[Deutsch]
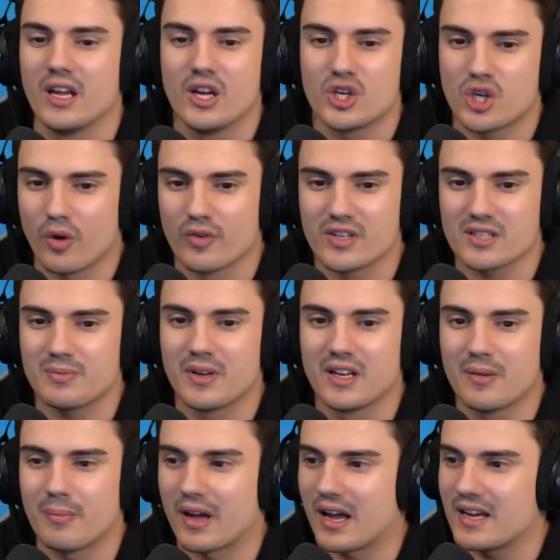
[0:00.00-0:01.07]
Schauen wir uns erstmal hier
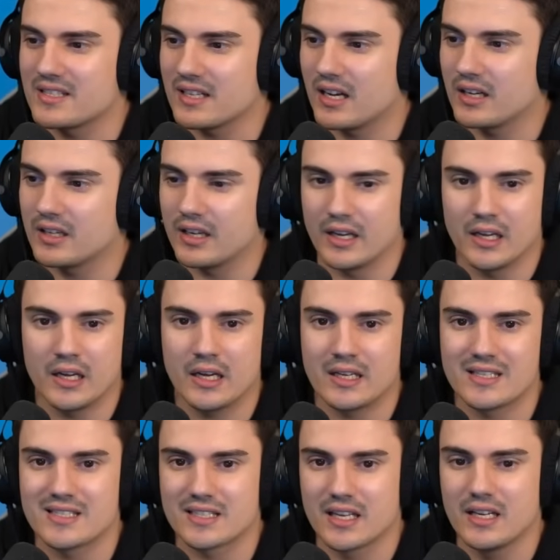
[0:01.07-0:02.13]
den Bereich an. Äh,
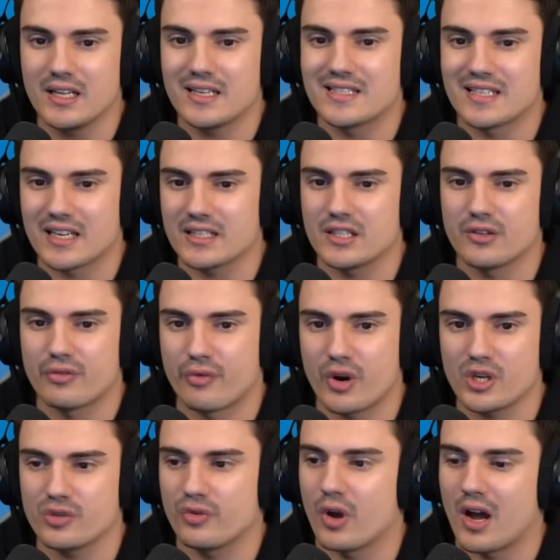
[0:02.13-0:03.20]
Skin ist richtig
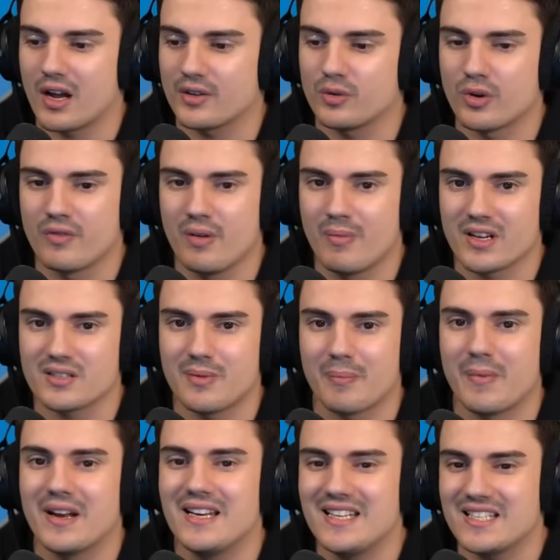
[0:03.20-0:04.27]
fresh für 800 V-Bucks. Macht
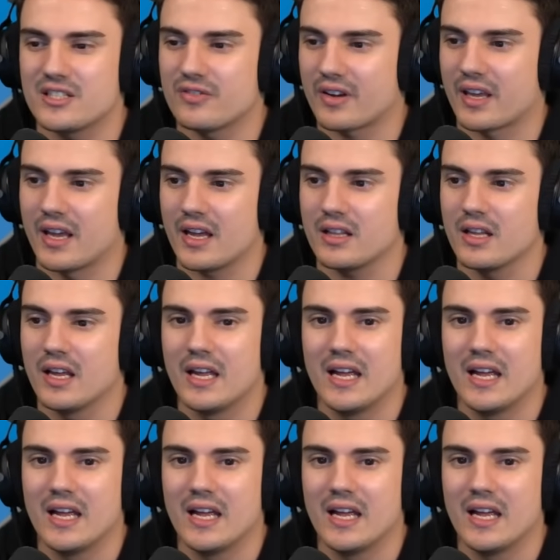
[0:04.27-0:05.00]
man nichts verkehrt.